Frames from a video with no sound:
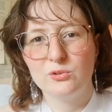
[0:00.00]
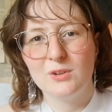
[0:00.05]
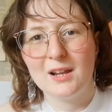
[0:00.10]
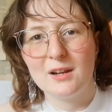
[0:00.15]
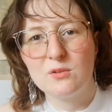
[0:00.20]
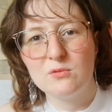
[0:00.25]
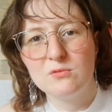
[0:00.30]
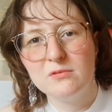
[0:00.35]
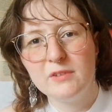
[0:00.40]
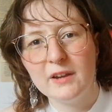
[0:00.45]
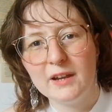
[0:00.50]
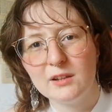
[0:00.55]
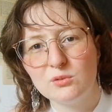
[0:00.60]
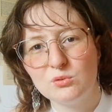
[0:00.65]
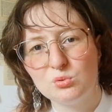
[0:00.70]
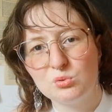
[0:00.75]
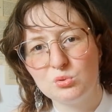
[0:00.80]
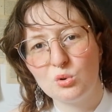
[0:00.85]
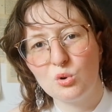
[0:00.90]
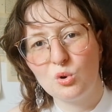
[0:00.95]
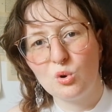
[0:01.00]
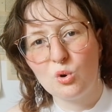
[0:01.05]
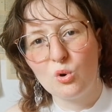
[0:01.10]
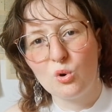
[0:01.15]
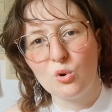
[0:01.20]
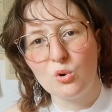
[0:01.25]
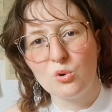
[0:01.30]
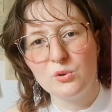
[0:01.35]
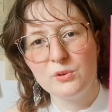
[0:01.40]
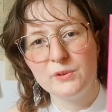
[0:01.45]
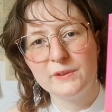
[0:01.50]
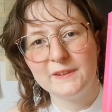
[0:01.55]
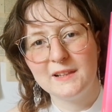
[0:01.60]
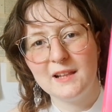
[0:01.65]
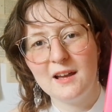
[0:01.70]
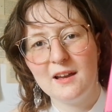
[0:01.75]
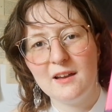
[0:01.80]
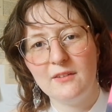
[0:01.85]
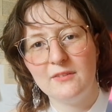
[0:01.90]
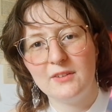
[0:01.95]
de la couverture rose
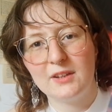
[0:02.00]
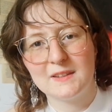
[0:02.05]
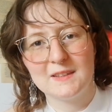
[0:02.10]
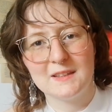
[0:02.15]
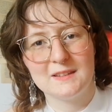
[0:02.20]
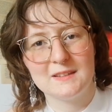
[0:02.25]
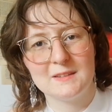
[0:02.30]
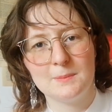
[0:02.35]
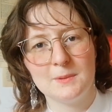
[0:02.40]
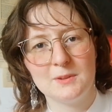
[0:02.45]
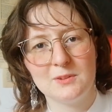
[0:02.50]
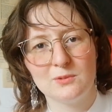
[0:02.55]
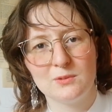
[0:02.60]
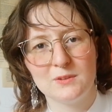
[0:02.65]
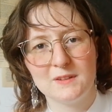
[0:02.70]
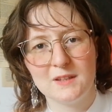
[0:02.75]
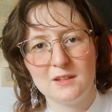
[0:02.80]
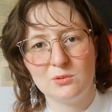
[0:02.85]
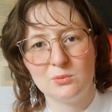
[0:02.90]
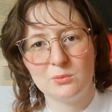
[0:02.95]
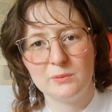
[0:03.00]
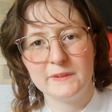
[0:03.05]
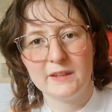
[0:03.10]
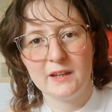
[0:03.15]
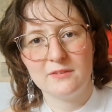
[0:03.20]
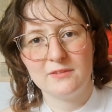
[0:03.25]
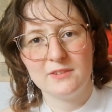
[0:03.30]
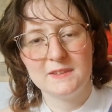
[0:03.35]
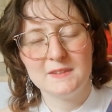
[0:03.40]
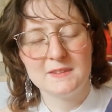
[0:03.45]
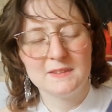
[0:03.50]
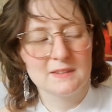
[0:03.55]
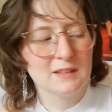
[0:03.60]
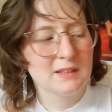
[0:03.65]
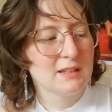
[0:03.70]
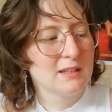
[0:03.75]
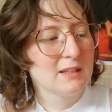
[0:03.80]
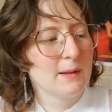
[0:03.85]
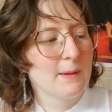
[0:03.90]
là, avec cette espèce de station-service.